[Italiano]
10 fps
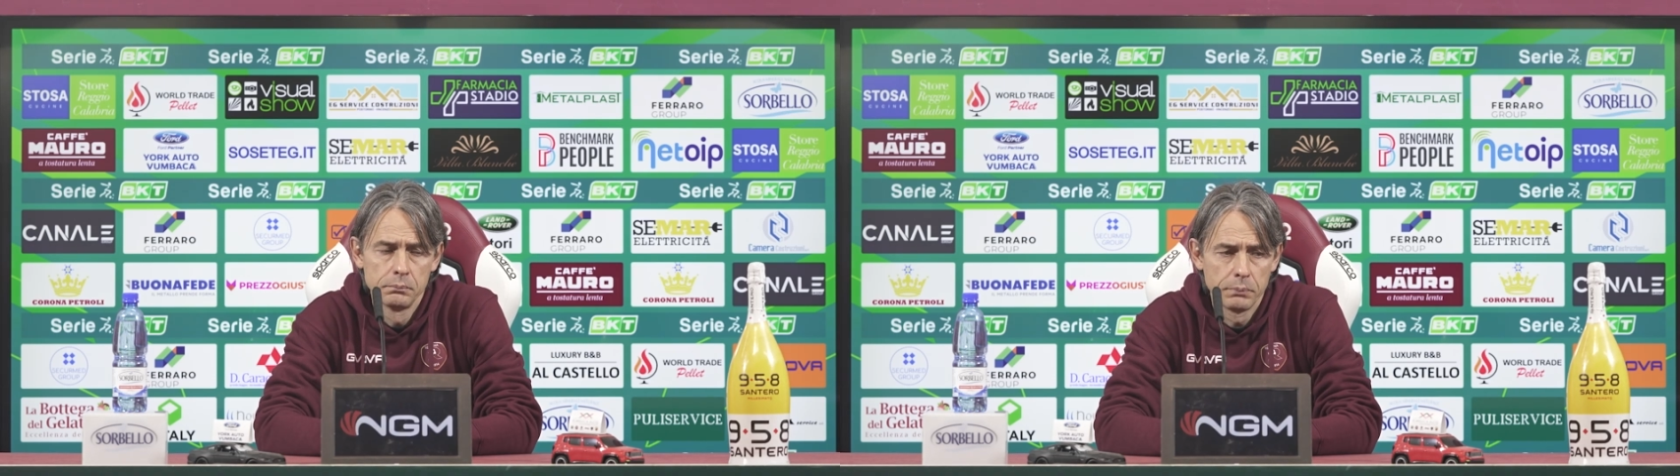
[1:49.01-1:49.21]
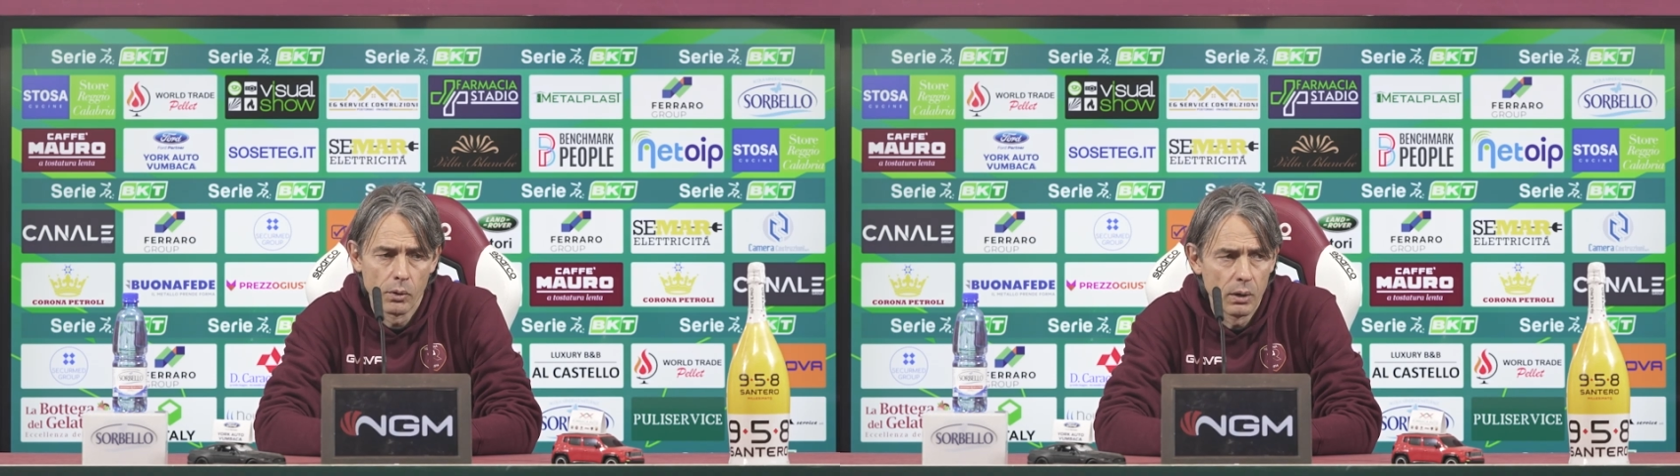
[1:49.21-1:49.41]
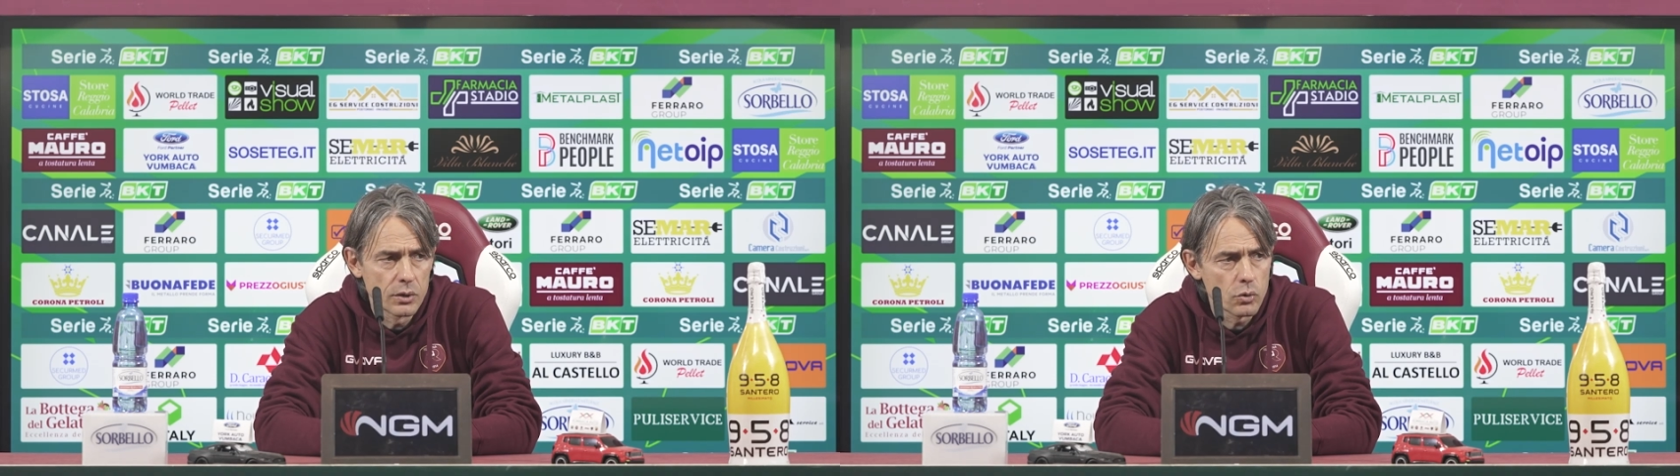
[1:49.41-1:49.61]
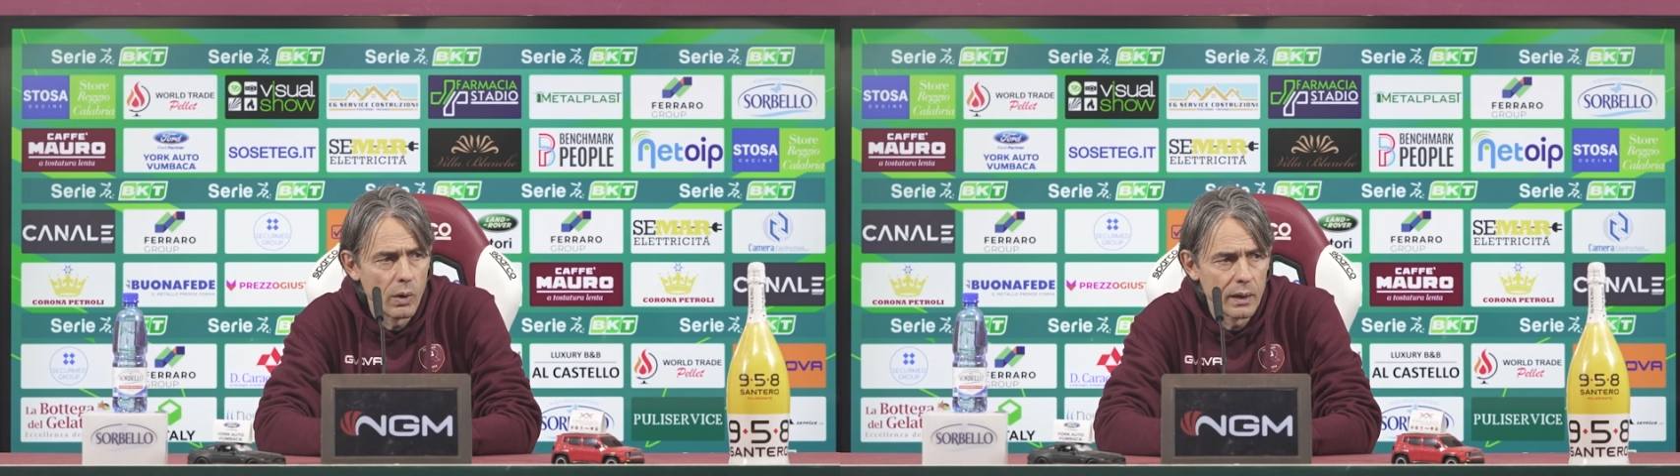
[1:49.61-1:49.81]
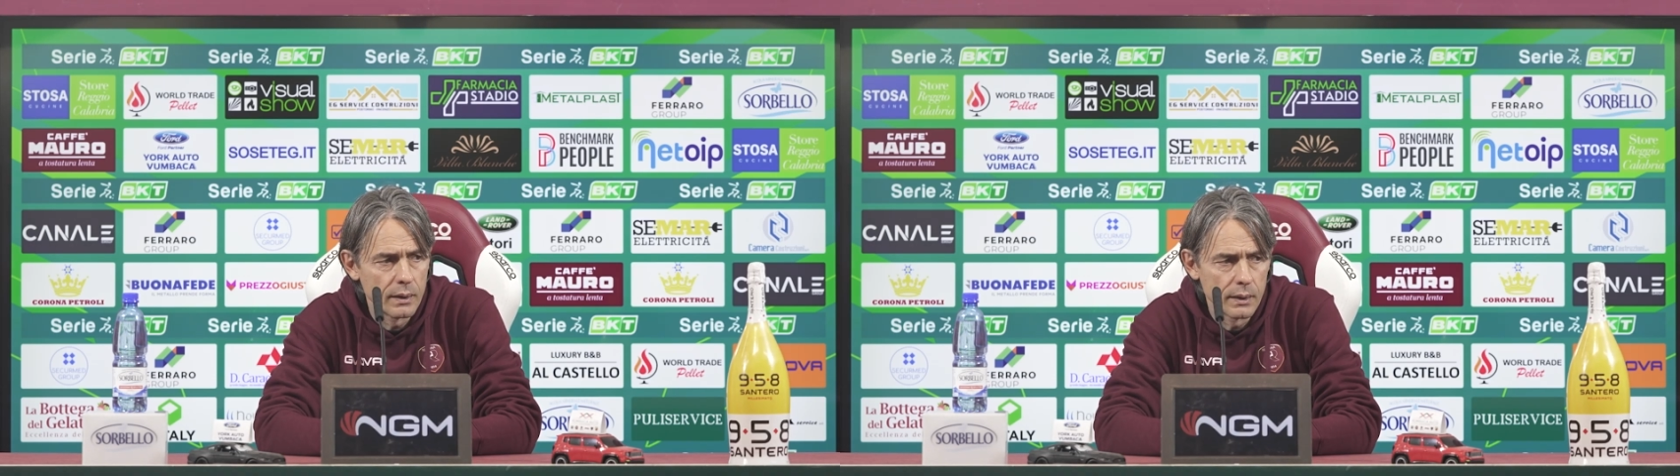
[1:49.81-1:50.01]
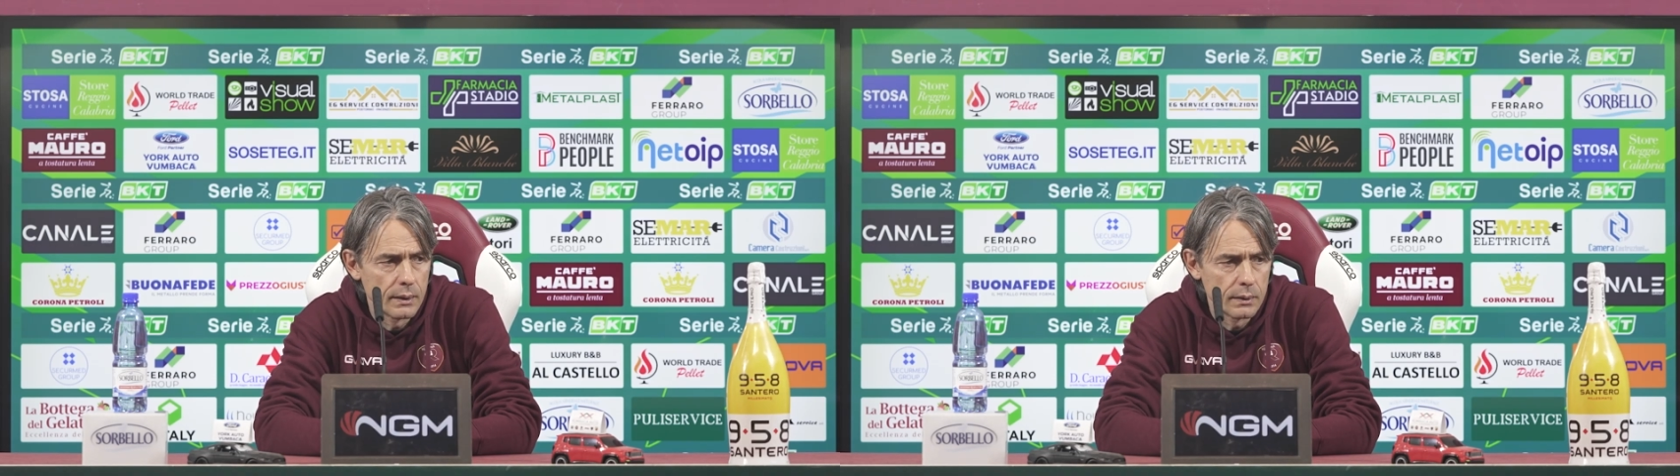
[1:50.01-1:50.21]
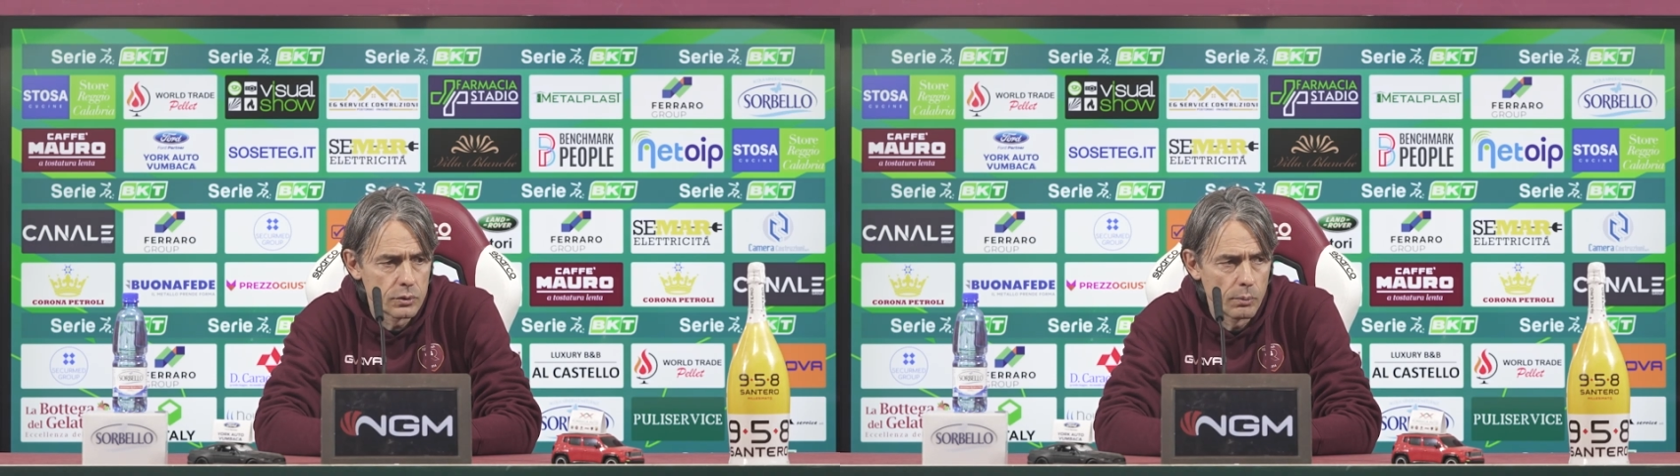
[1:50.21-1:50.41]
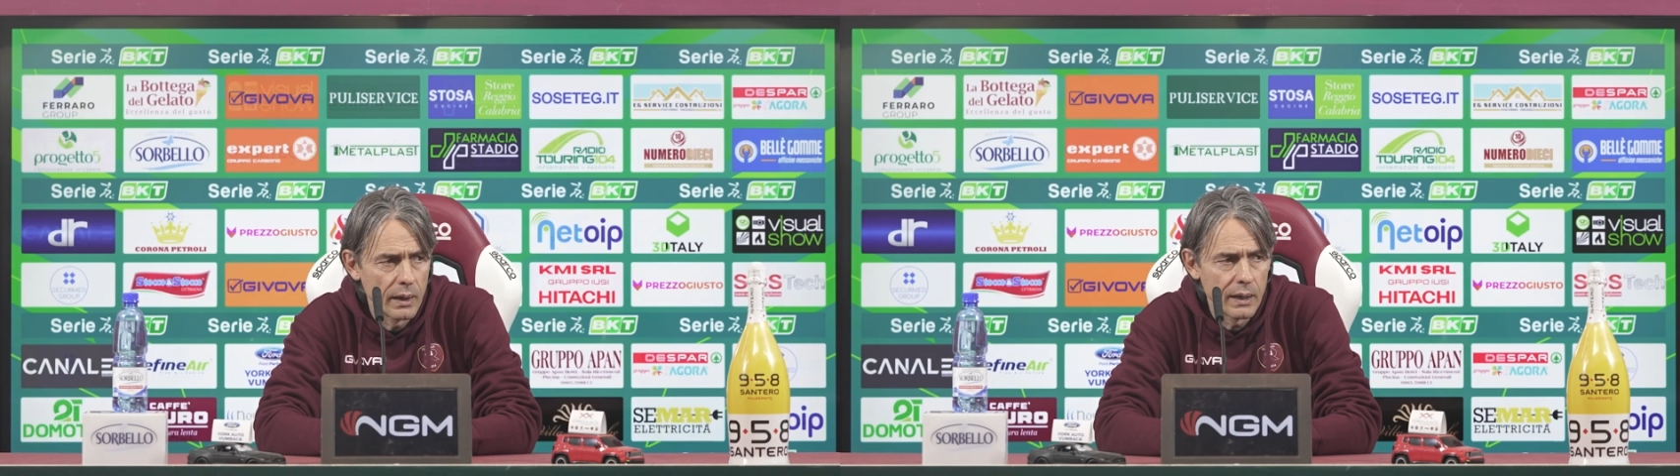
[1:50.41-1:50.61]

però la squadra insomma,